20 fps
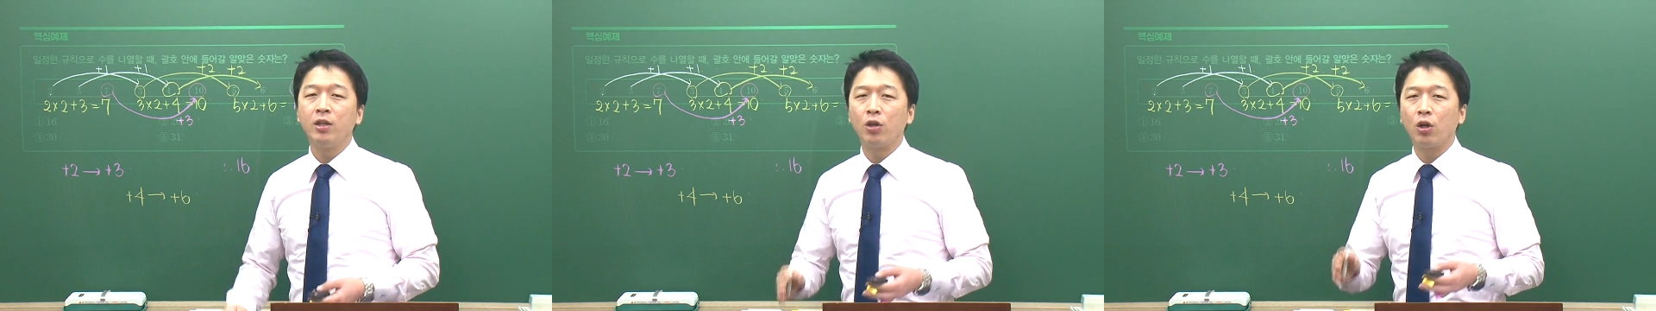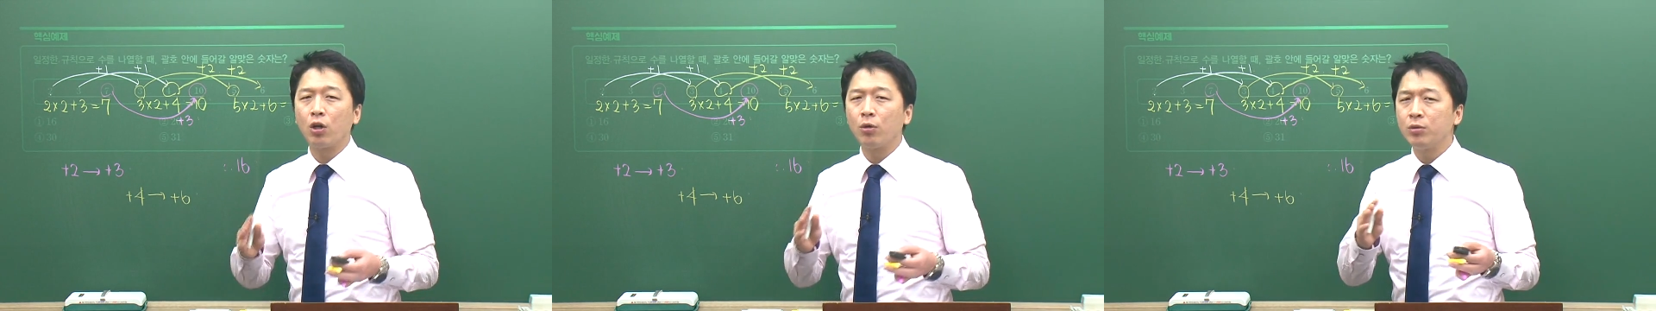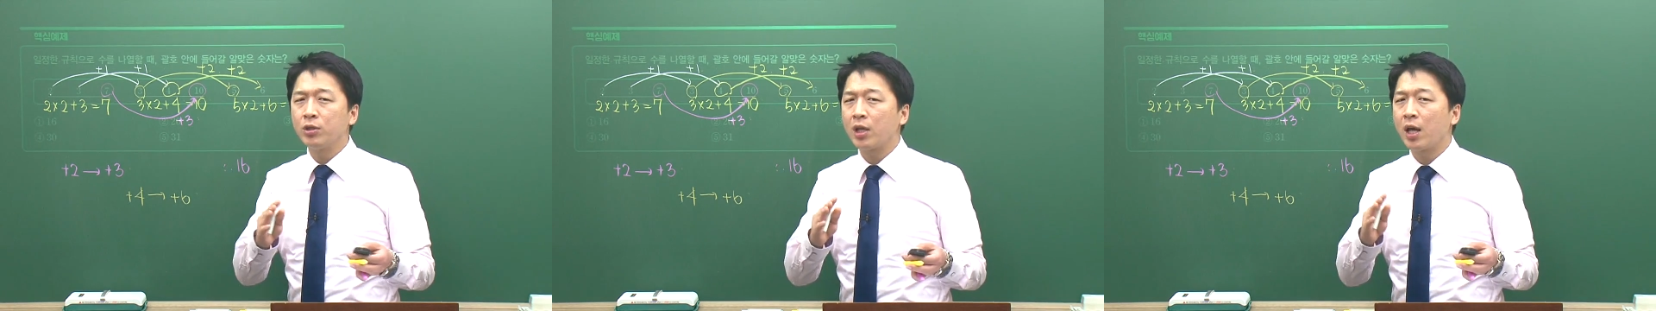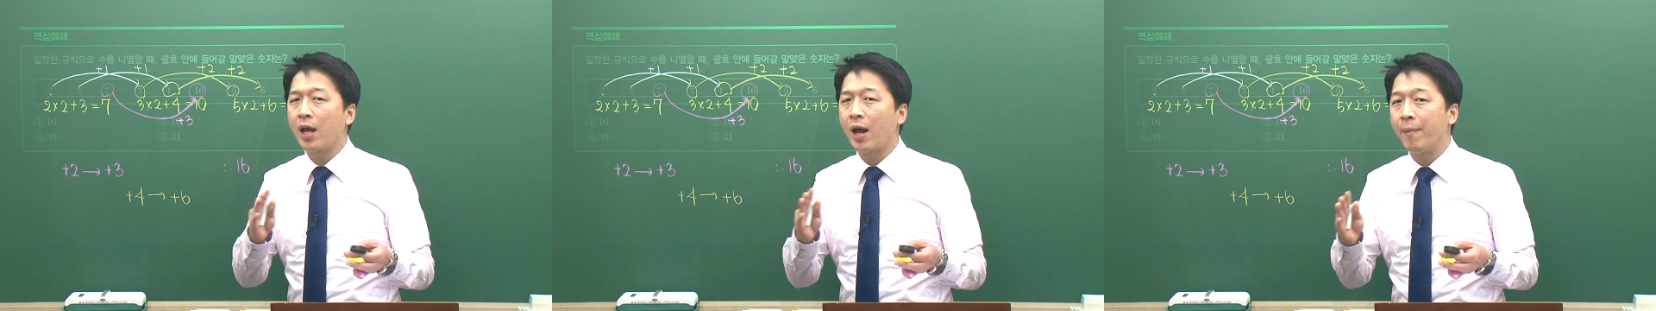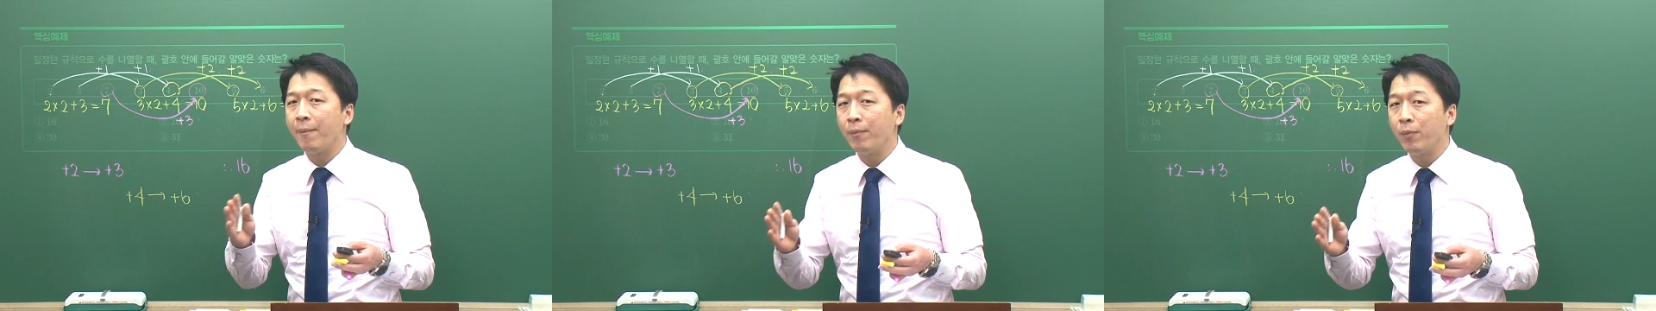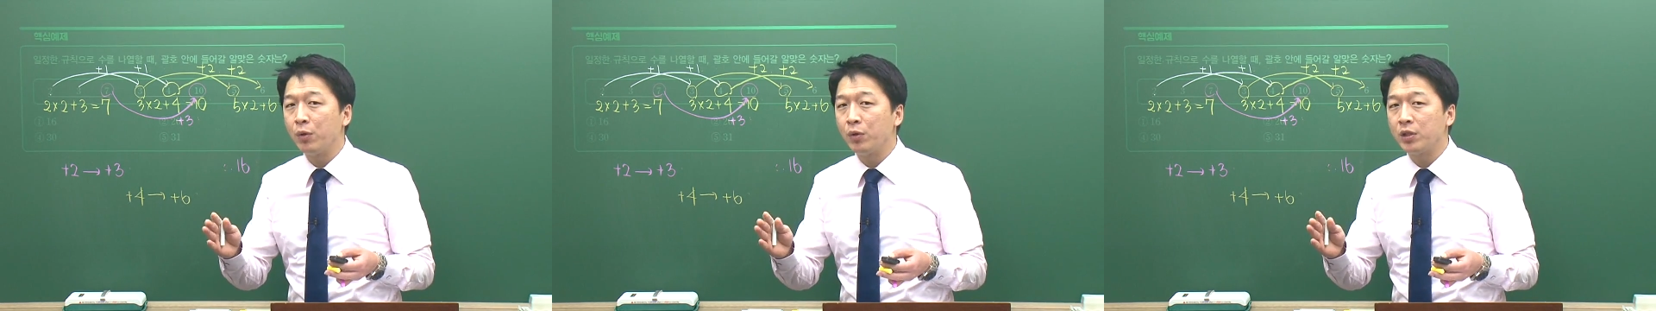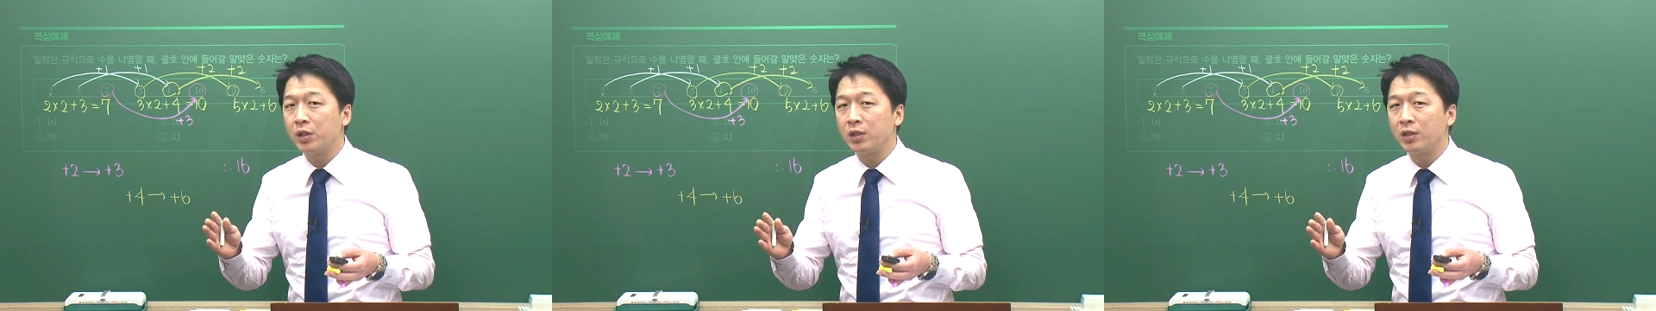여러분 잘 안
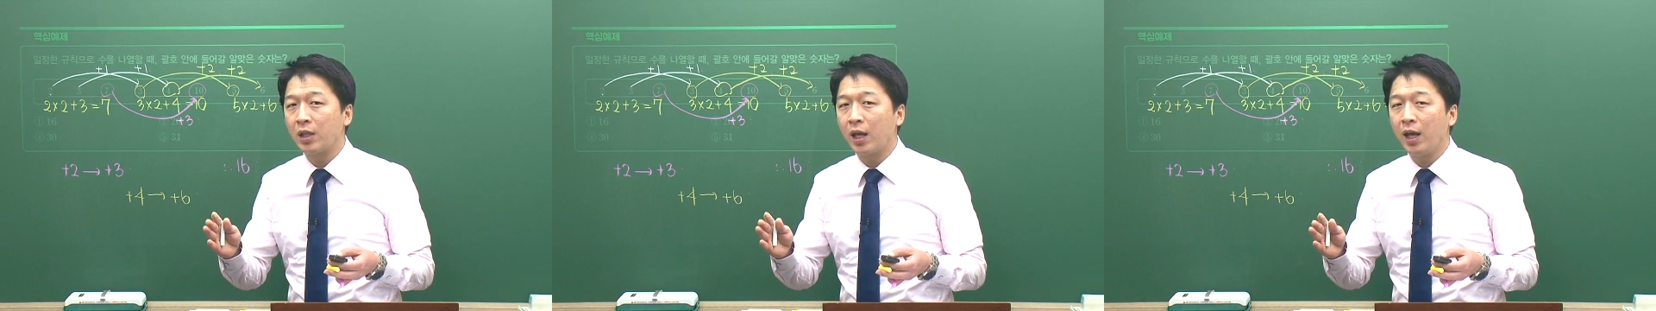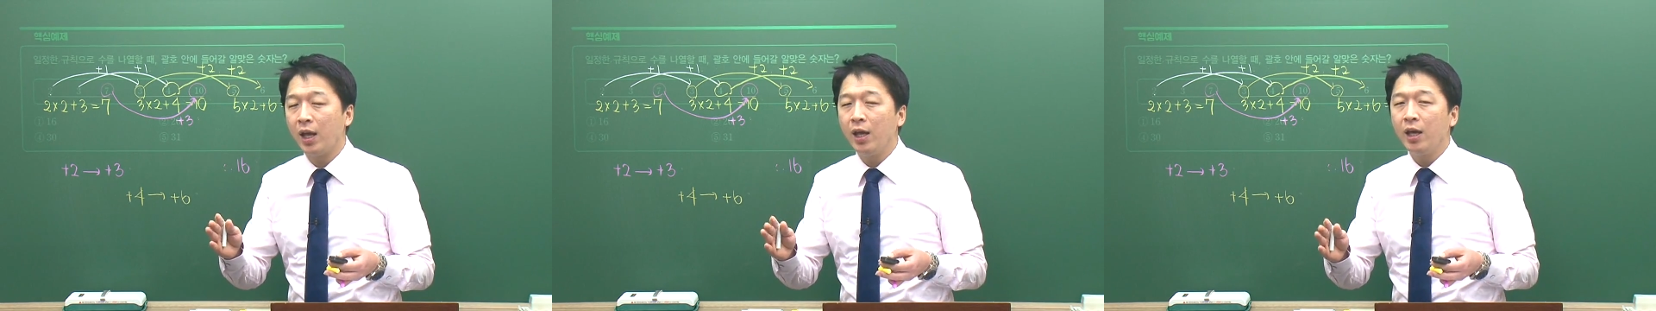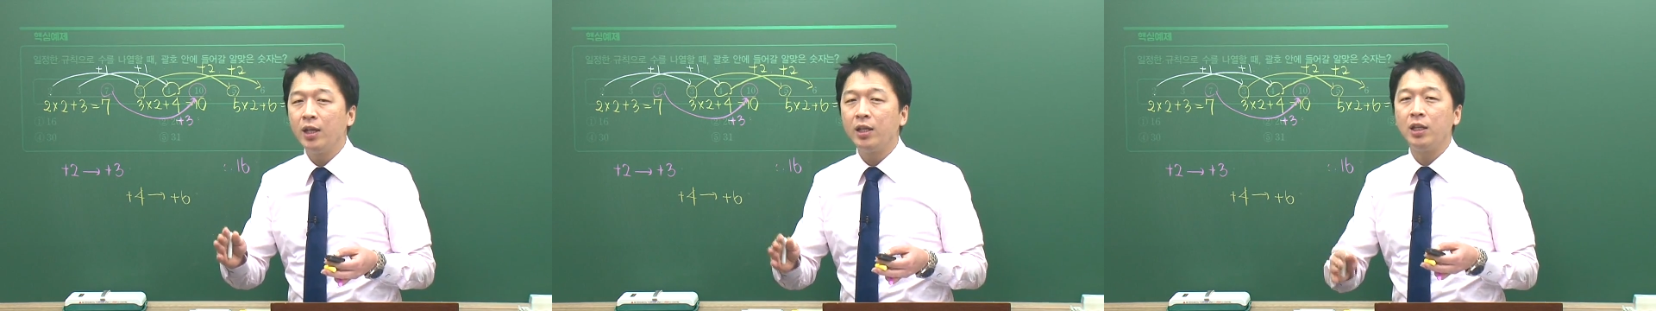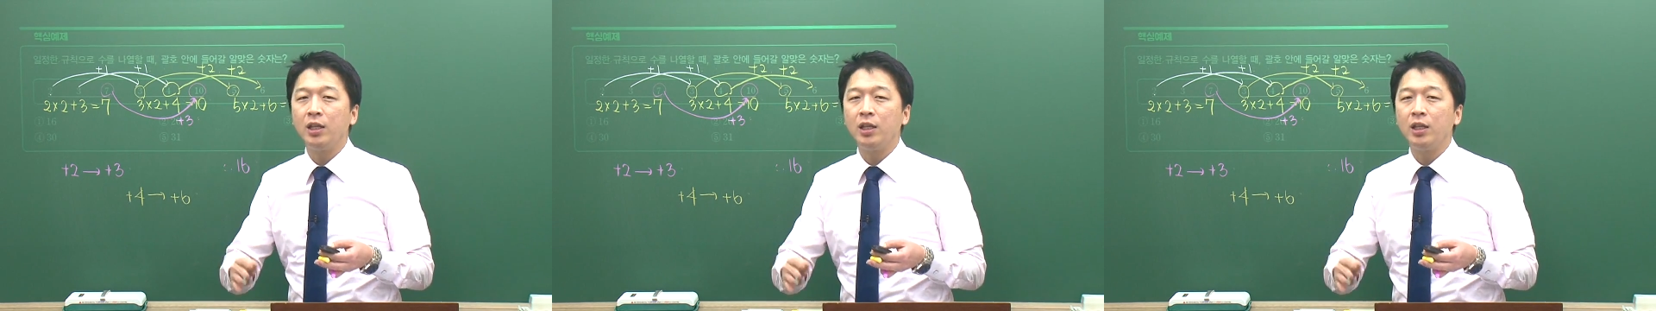보이실 때